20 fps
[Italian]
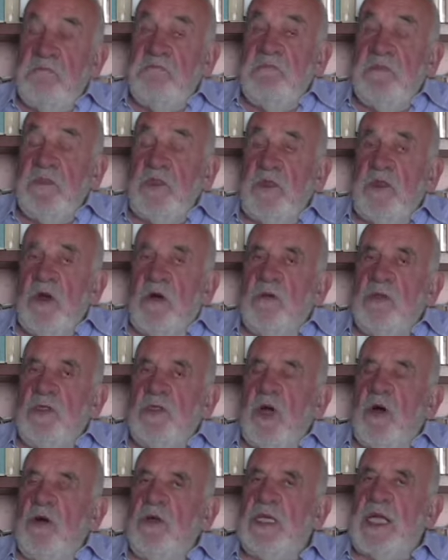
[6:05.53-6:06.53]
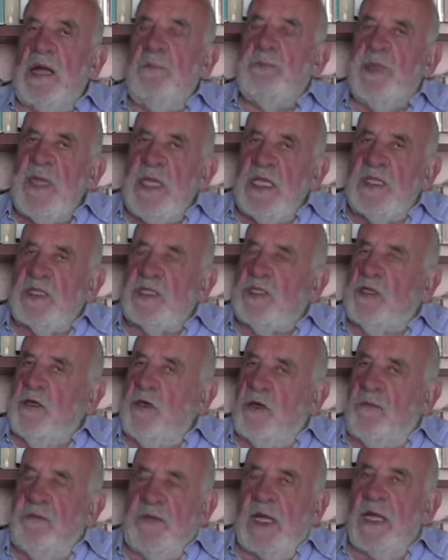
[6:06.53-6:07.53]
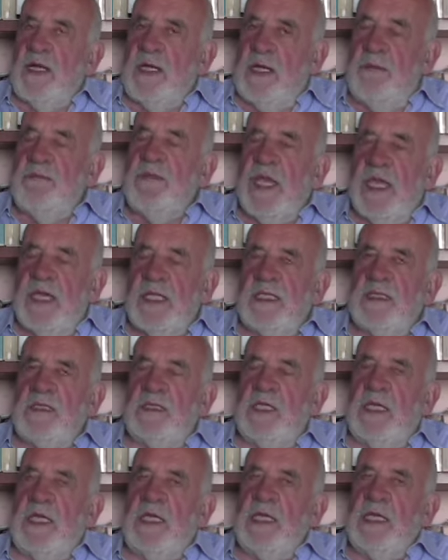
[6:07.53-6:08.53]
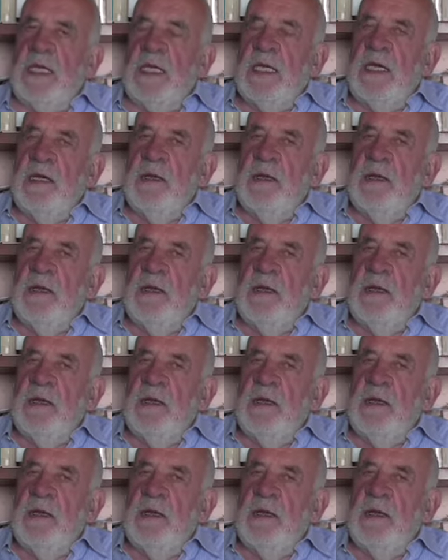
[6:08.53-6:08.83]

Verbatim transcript: No, non capisco, francamente,